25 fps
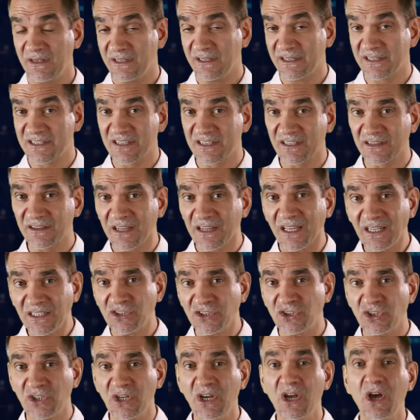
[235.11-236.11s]
ال
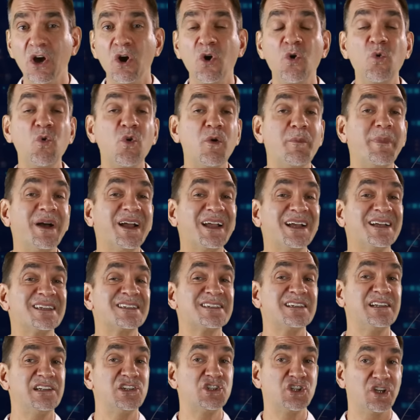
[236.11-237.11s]
16 هو
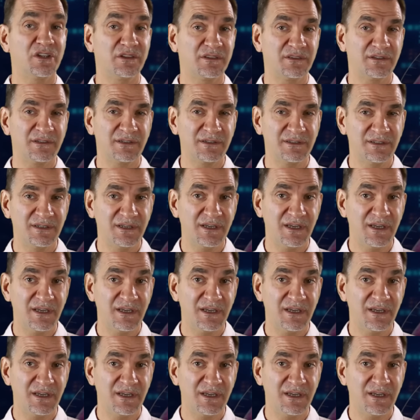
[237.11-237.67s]
مقاس الجنط